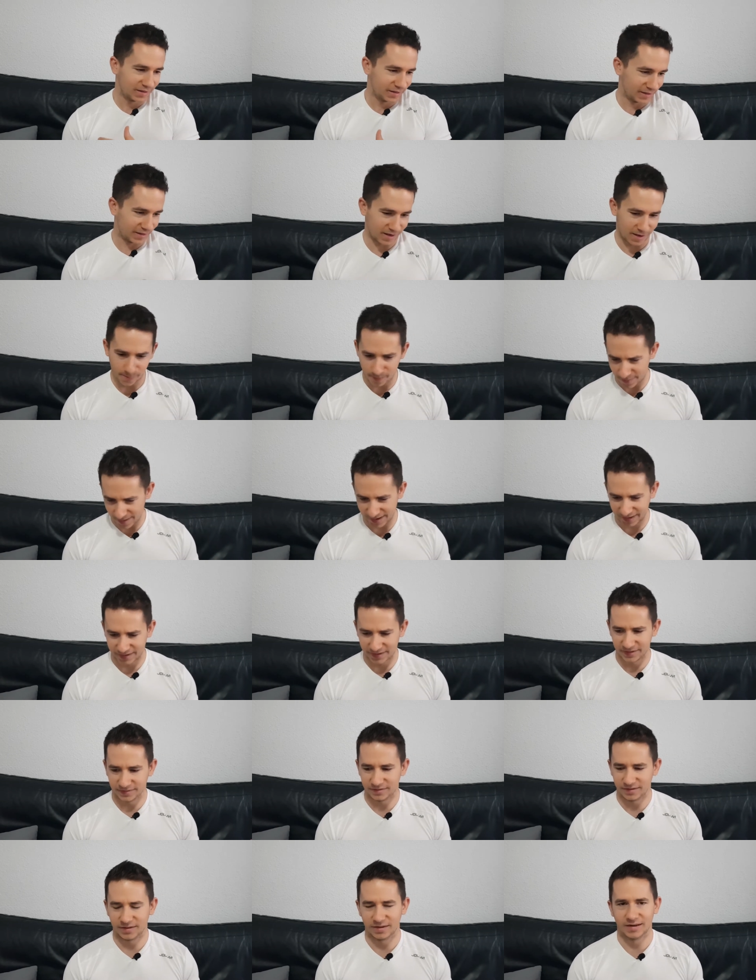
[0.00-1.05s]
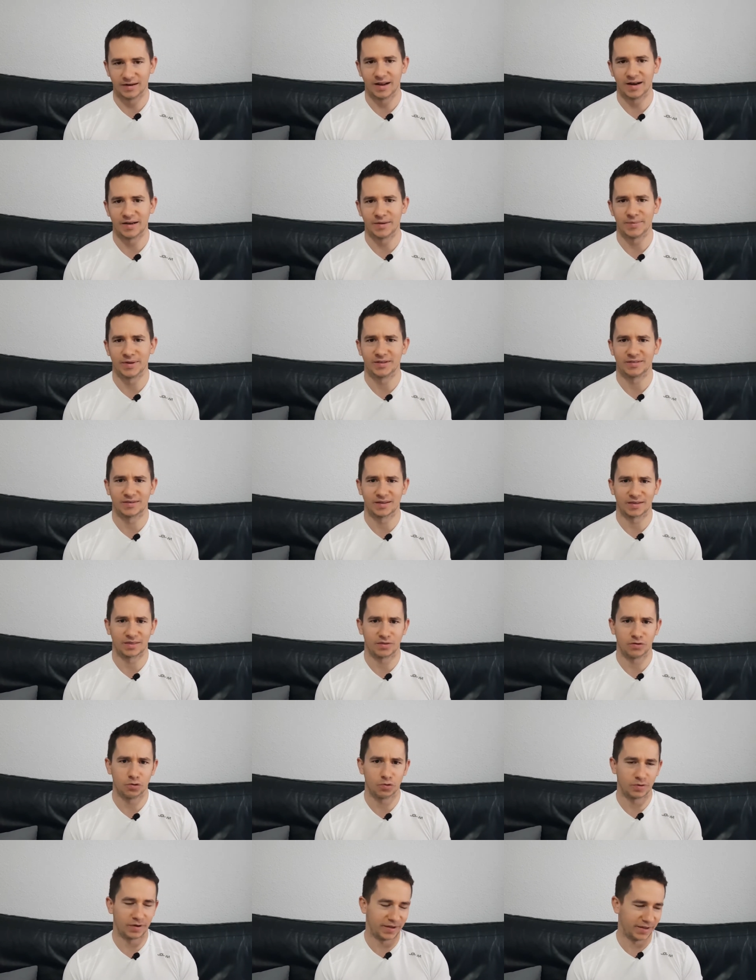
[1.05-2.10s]
el marketing en la
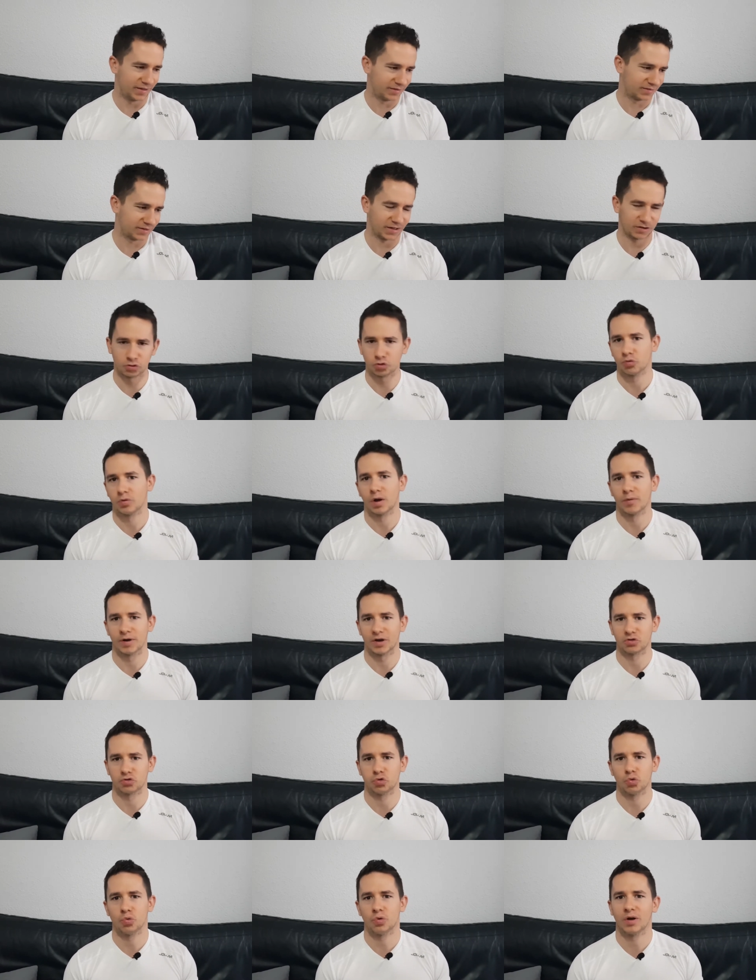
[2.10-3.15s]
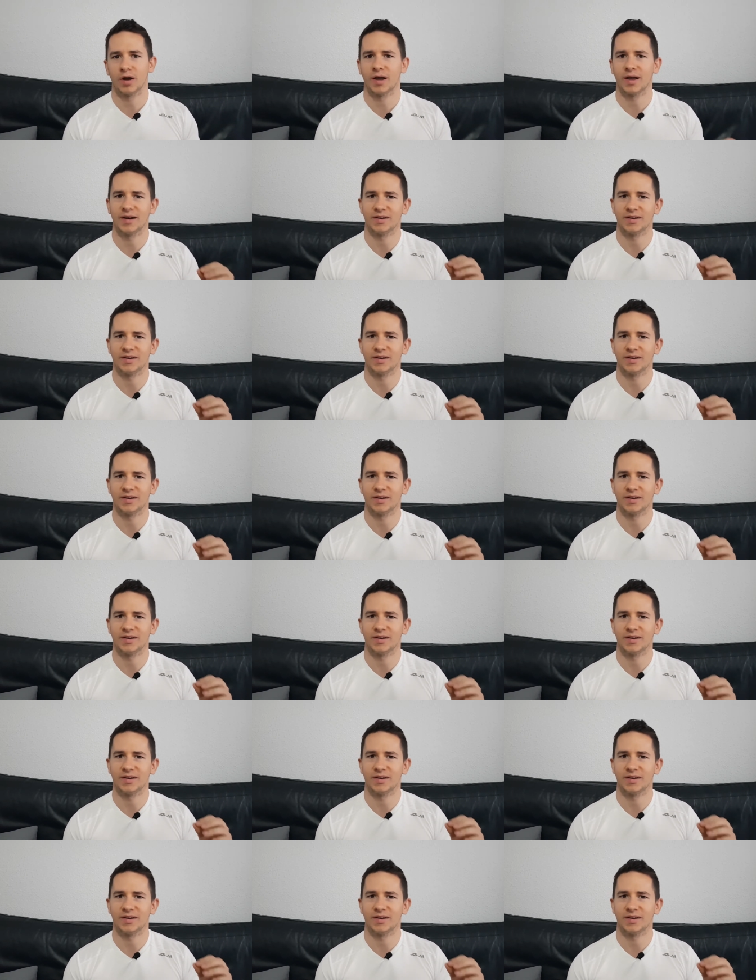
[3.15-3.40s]
alimentación está hecho una basura,